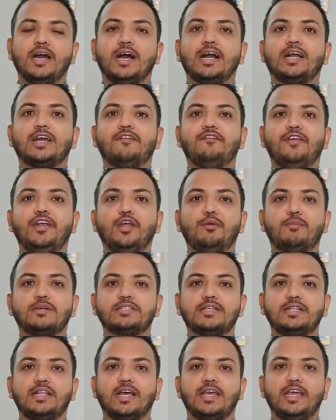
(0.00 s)
अगर वीडियो
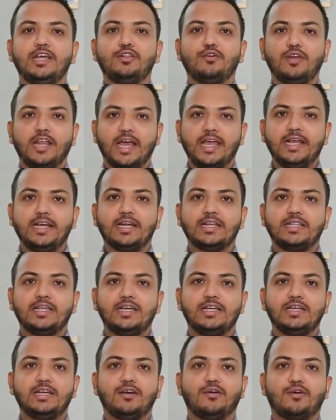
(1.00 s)
पसंद आई है तो लाइक कर
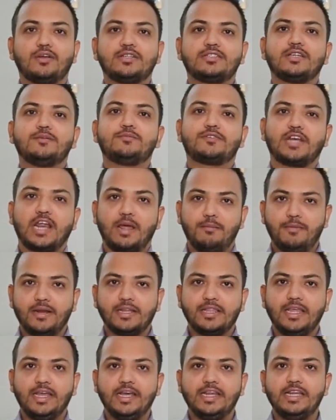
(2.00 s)
दें और सब्सक्राइब
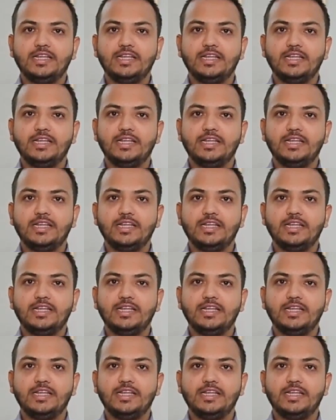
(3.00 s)
कर दीजिए